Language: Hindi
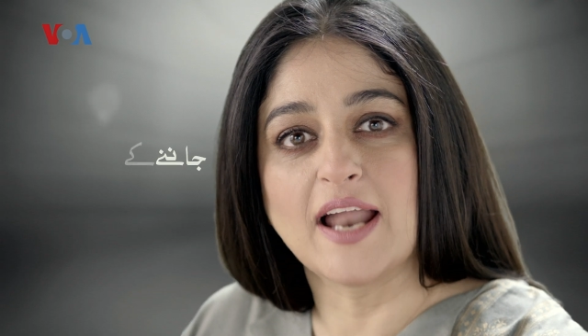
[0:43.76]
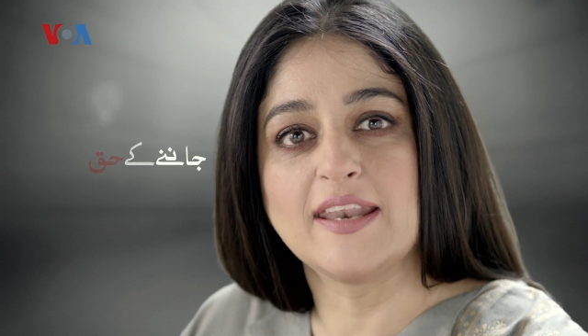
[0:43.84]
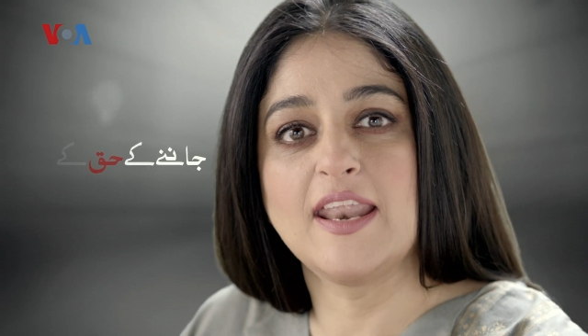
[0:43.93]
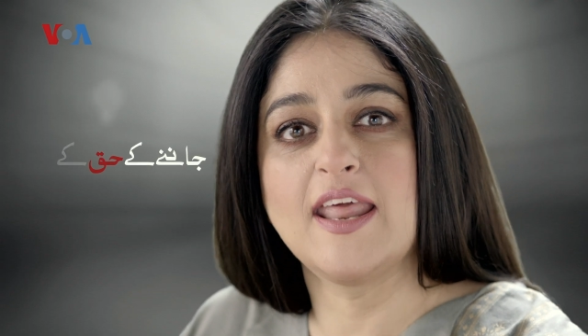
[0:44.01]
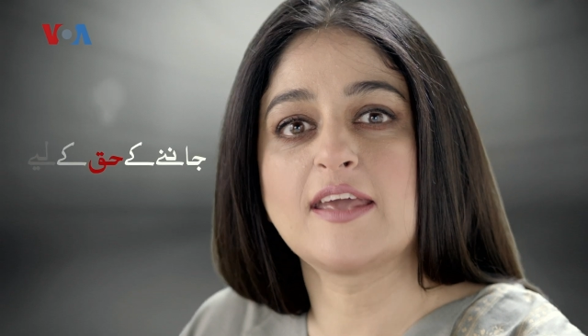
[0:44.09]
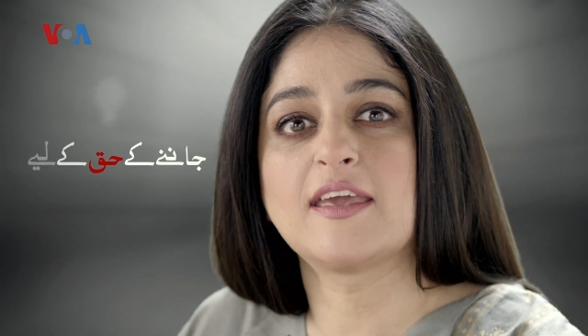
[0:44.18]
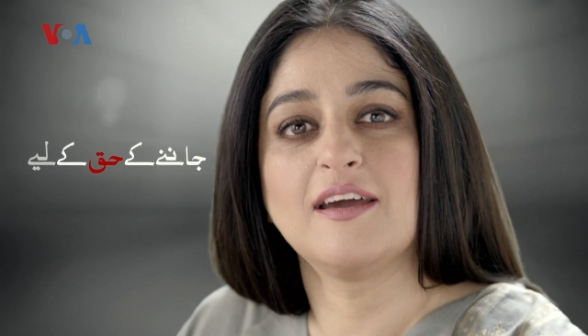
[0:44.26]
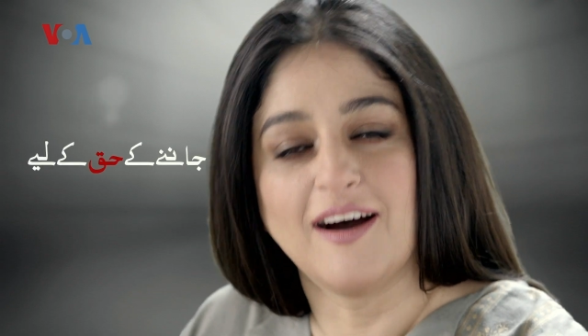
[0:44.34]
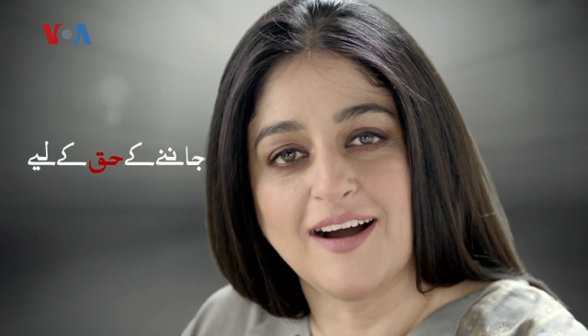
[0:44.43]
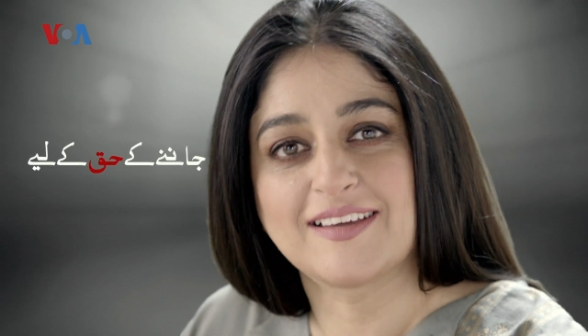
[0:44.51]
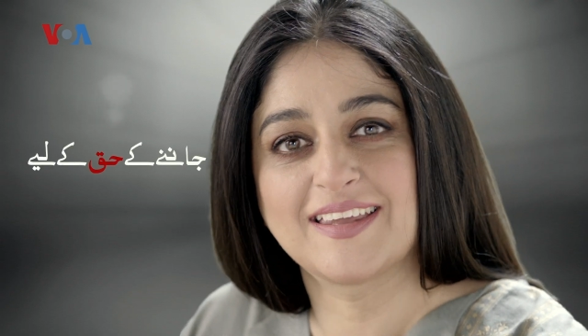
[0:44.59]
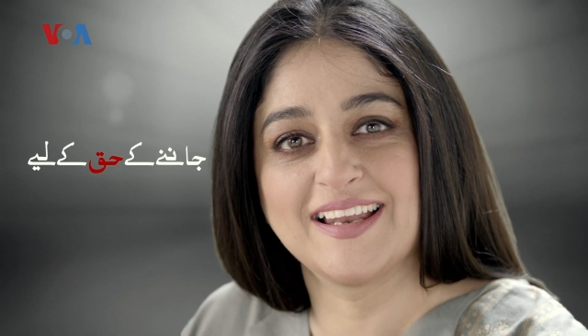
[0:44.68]
जानने के
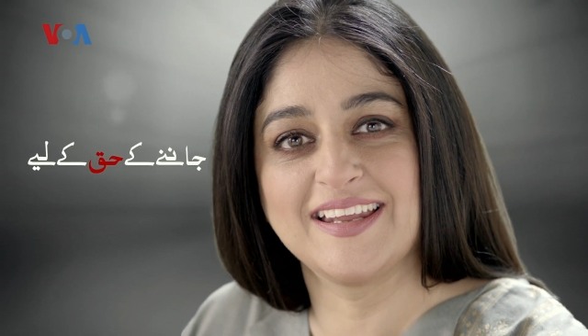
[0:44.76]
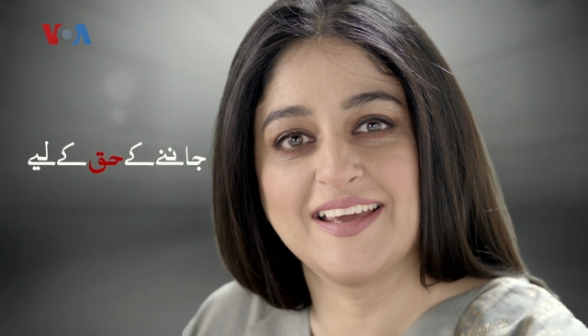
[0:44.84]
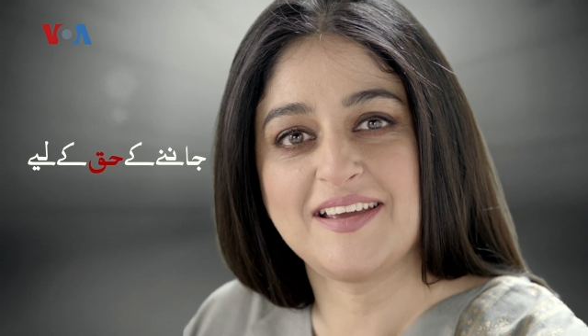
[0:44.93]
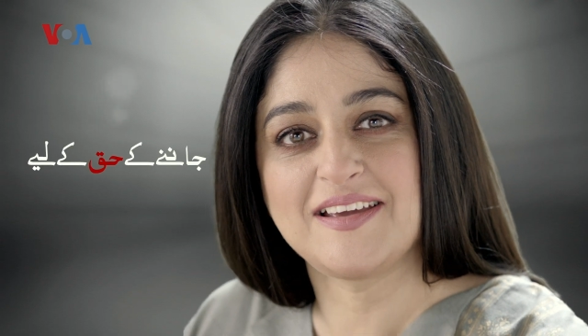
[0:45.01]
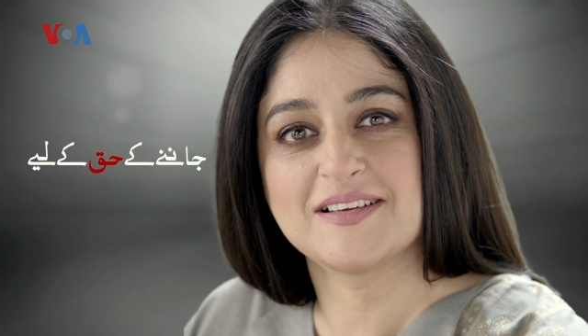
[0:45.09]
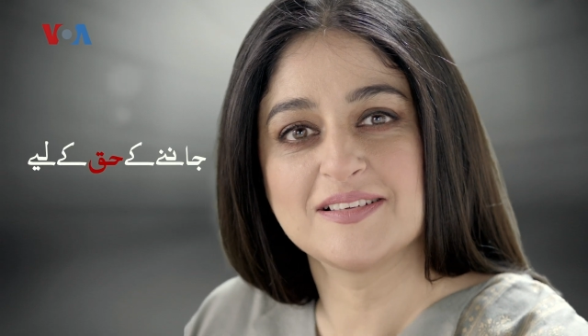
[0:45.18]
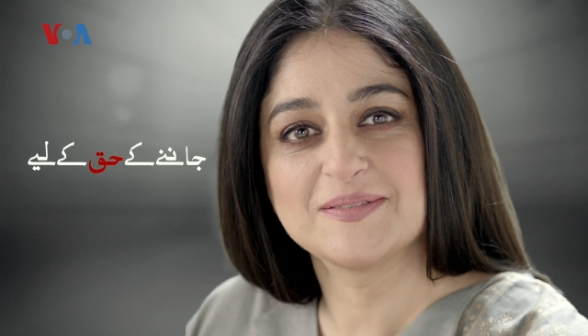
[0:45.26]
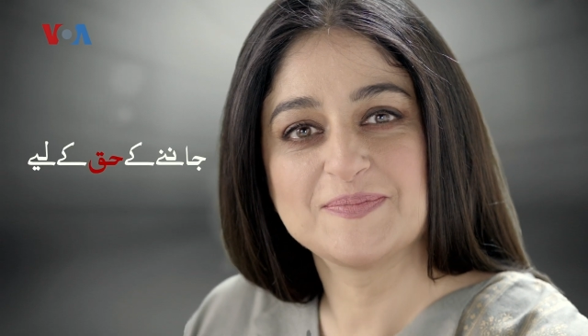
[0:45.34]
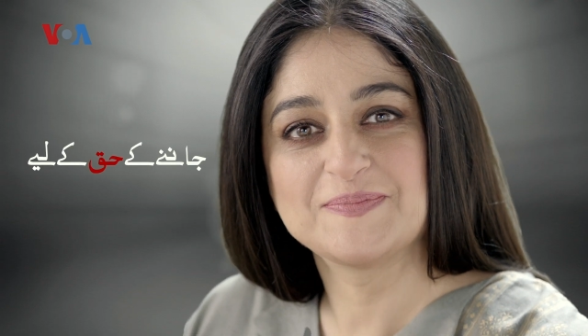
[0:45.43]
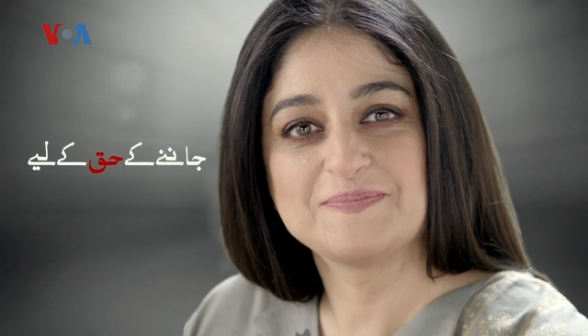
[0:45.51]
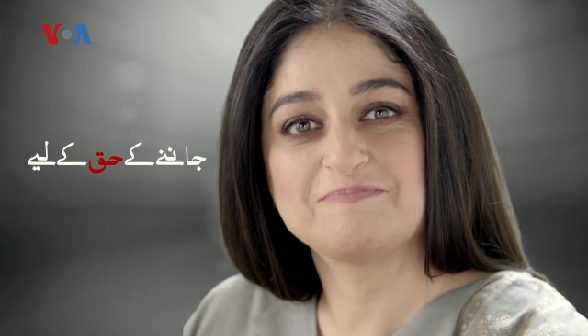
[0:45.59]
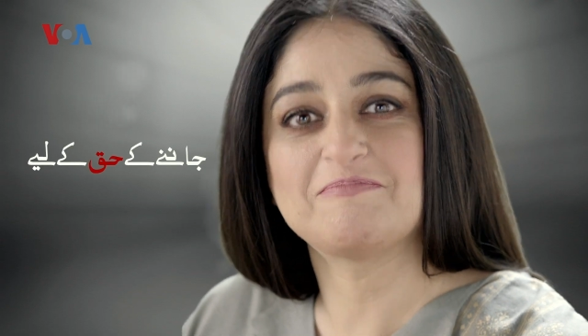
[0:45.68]
हक के लिए
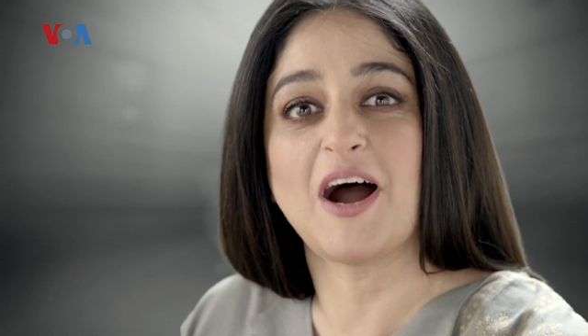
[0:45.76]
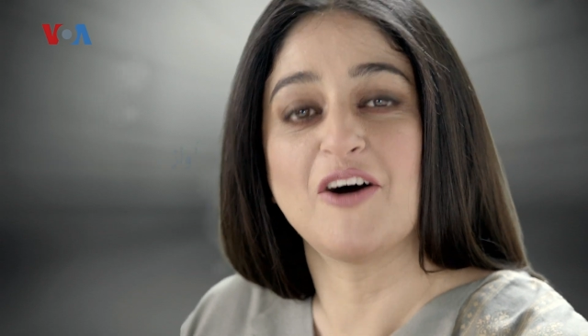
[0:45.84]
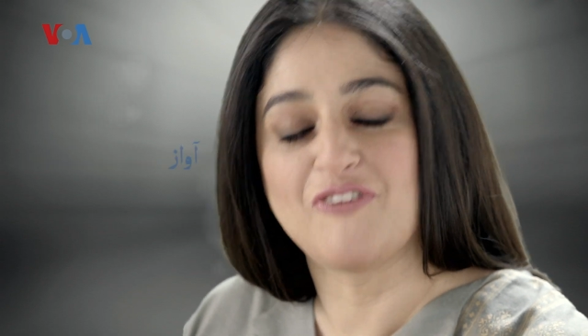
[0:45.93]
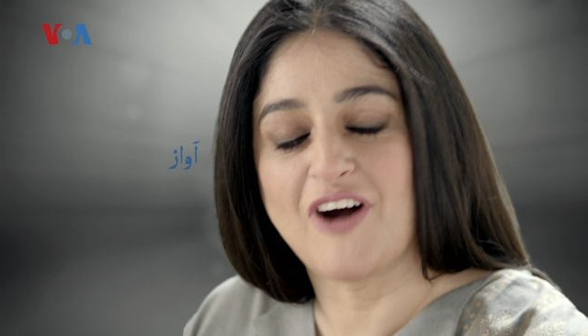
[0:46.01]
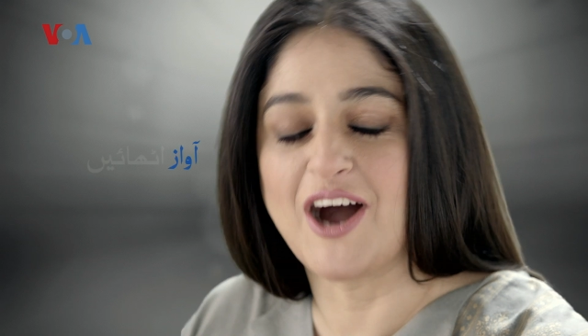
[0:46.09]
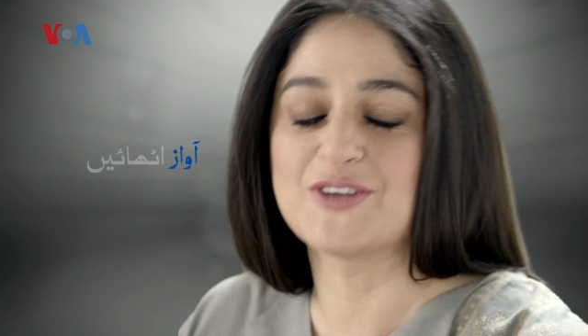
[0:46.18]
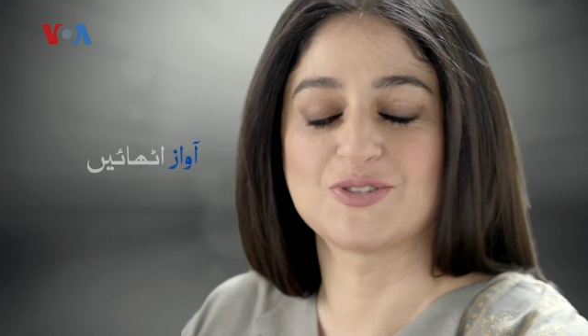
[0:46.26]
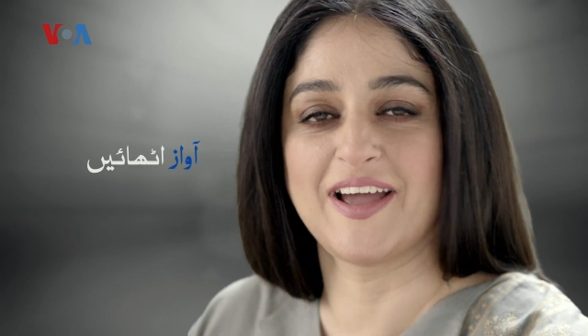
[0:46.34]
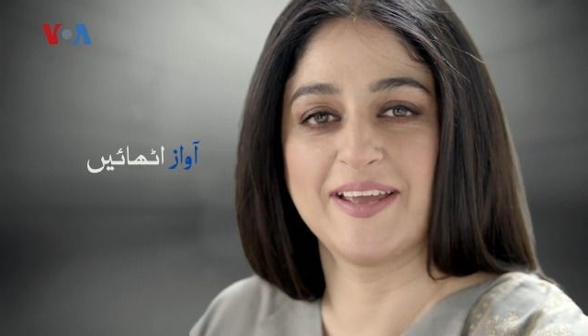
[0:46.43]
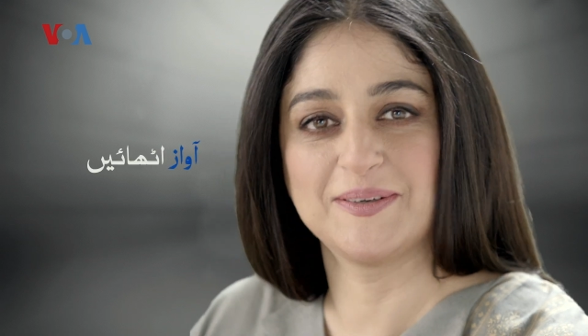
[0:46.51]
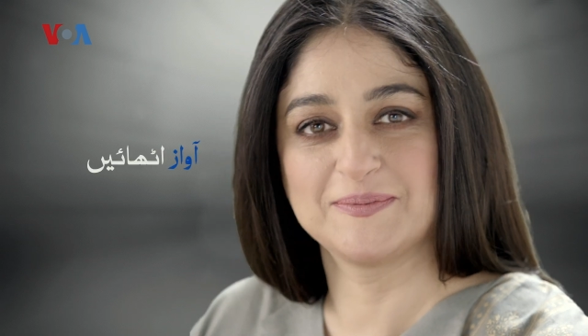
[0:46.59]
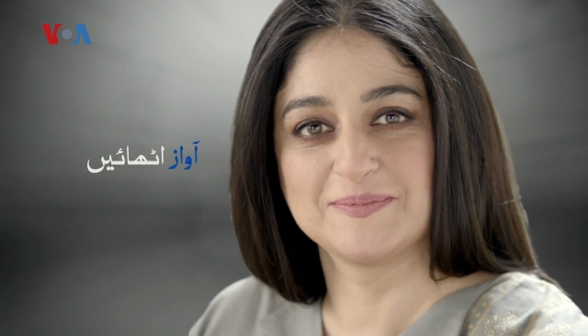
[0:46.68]
आवाज़
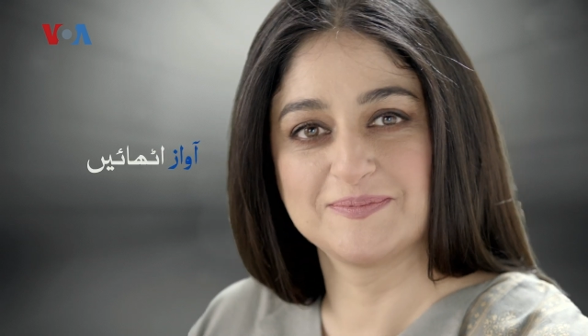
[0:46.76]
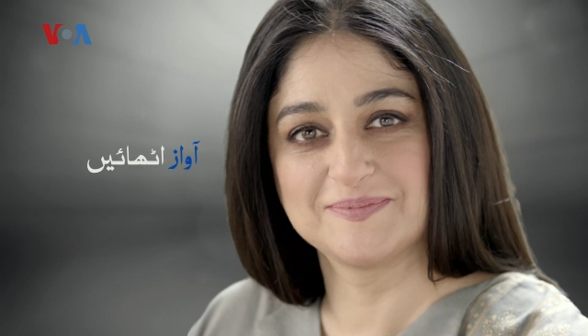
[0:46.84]
उठाएं